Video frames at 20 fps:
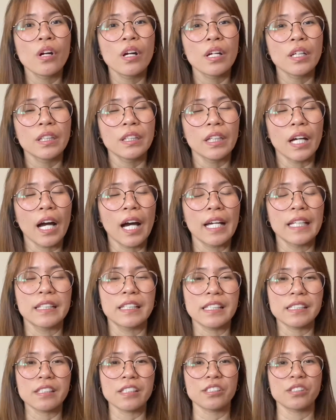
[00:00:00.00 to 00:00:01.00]
Uh,
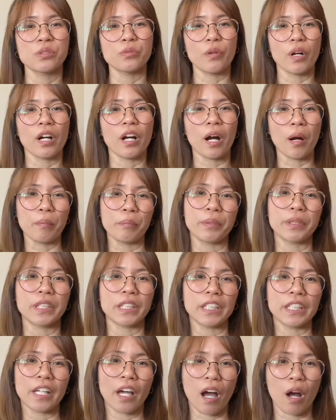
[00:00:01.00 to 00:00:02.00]
this is to
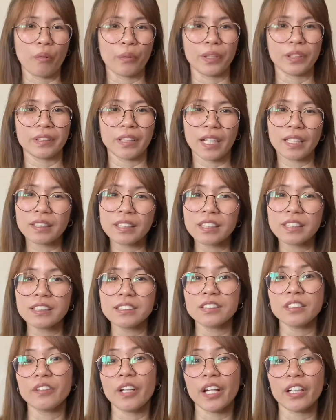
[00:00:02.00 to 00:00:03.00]
accompany our technical
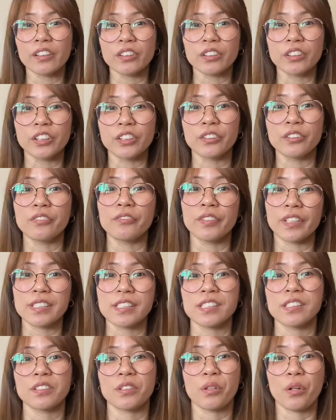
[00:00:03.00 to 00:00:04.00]
director to
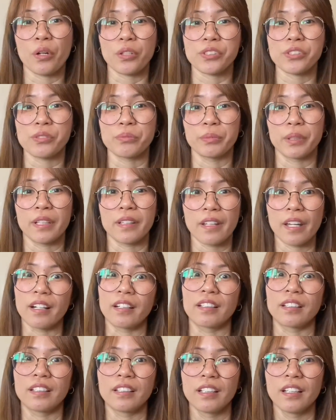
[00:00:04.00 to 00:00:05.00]
visit a customer there.
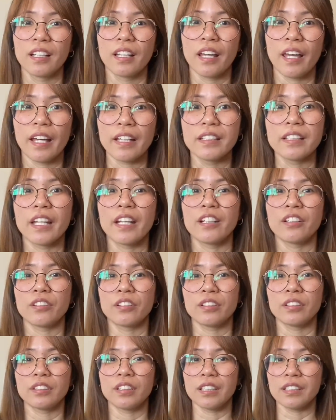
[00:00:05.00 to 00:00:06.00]
And then
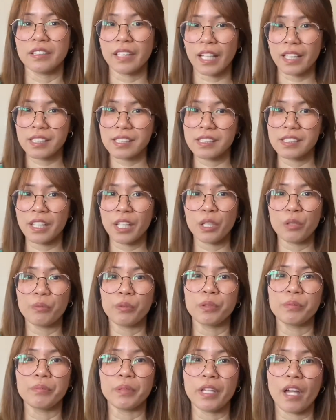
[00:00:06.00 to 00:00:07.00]
the next day will
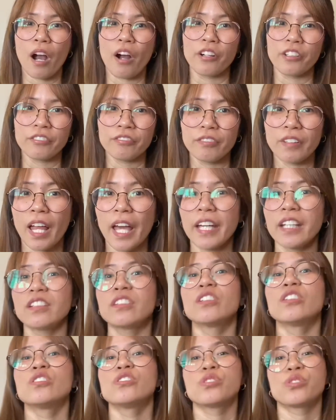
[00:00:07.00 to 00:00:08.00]
be our flight
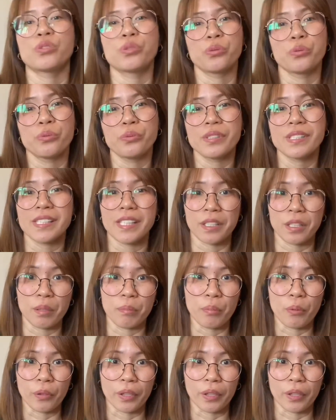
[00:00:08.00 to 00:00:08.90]
to Singapore.